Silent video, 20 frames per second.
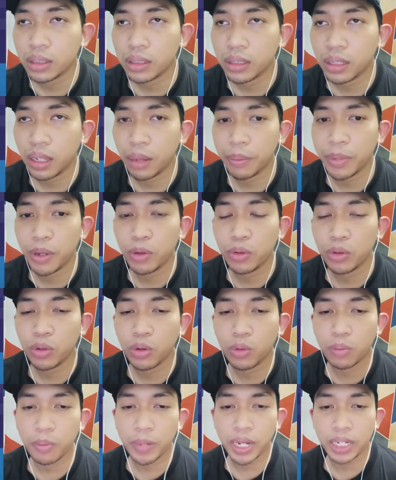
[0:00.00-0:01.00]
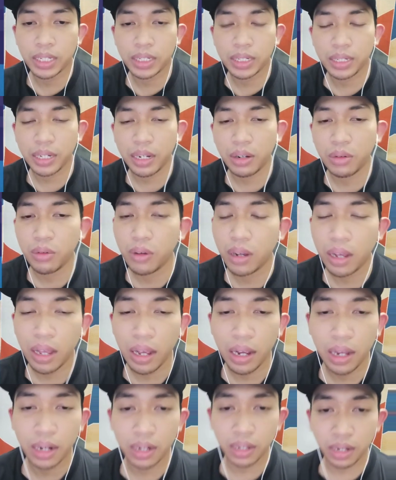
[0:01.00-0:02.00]
tapi untuk matchnya gue nggak
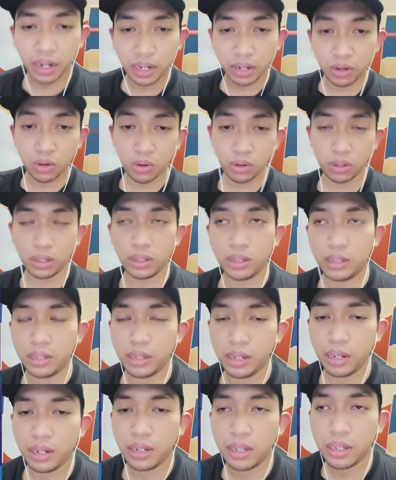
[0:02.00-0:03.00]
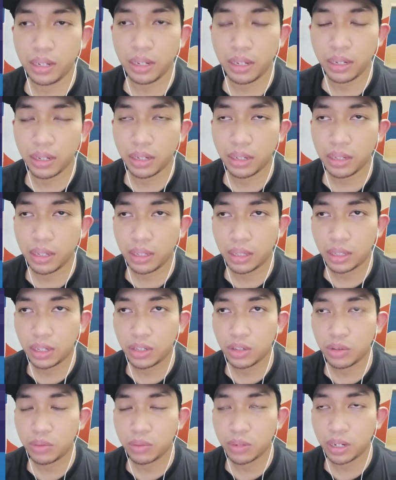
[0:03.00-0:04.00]
akan nge-record jadi
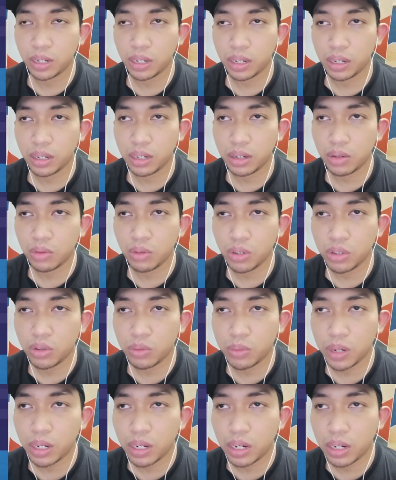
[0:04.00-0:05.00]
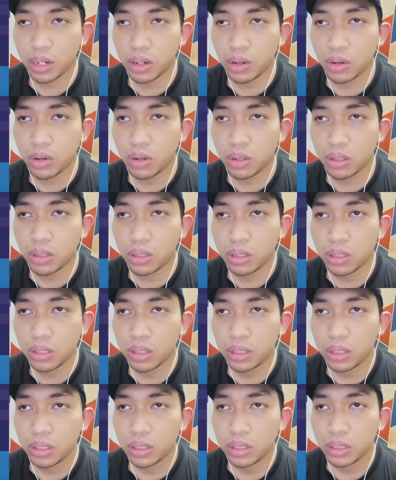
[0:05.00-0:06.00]
kita cuma uh, eh, gue cuma record
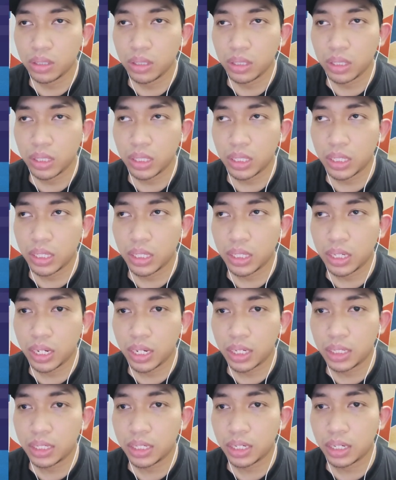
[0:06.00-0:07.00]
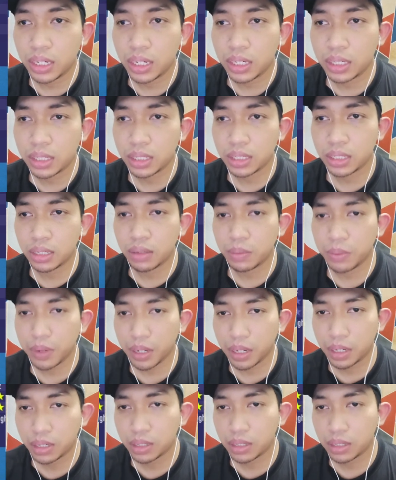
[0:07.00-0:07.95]
ininya aja guys apa